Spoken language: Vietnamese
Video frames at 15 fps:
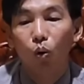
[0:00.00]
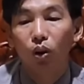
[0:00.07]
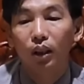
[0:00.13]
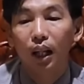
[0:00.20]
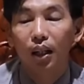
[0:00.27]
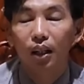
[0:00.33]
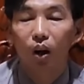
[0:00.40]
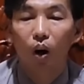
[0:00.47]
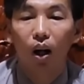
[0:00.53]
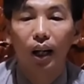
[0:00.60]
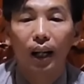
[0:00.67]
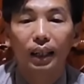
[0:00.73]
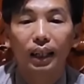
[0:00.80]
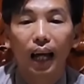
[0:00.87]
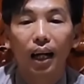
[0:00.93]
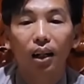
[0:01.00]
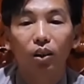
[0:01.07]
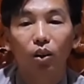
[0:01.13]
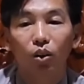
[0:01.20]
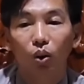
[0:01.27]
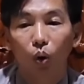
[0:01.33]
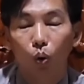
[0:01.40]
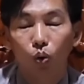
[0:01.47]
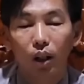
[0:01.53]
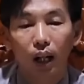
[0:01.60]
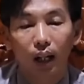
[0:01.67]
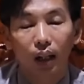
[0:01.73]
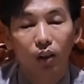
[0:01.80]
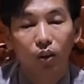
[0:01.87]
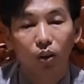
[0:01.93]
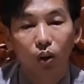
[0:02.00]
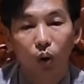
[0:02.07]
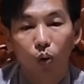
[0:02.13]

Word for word: cuộn tơ nhỏ để trả ơn cho chủ đền ơn cho